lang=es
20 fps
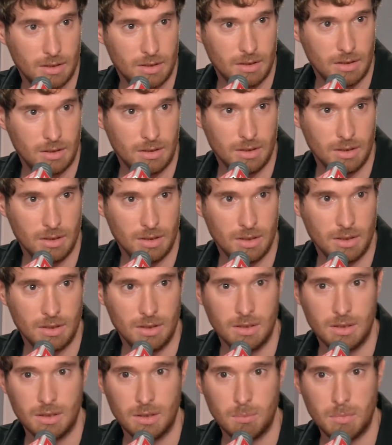
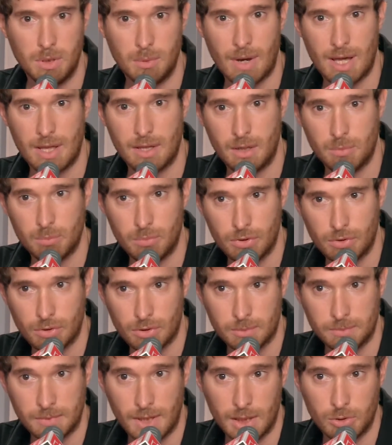y mi madre
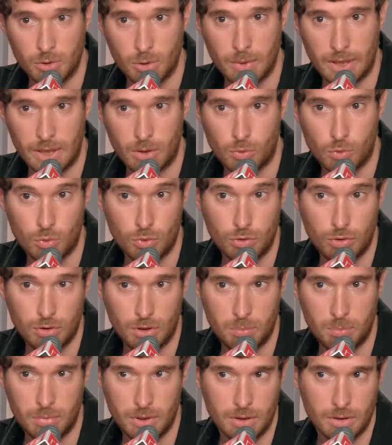empezó a tomar cursos,
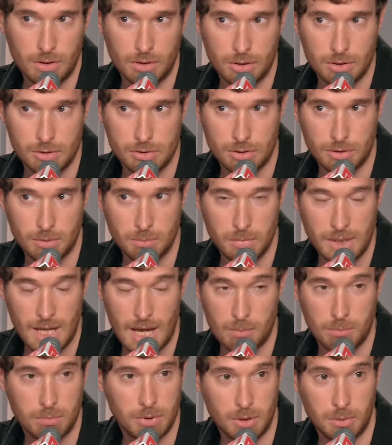pero yo me
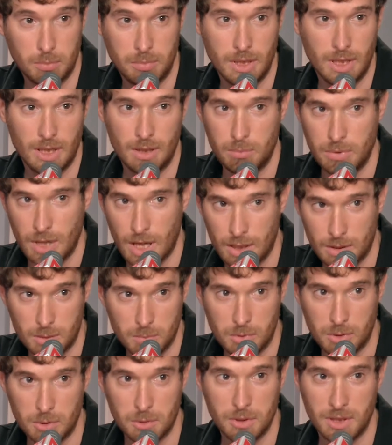apropié del piano,
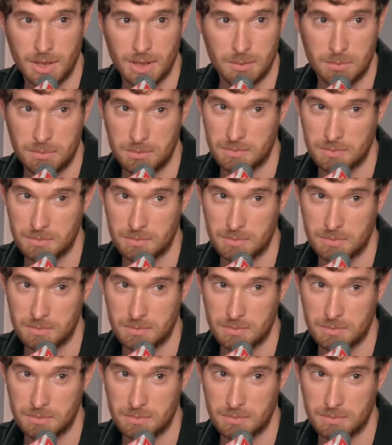pobre.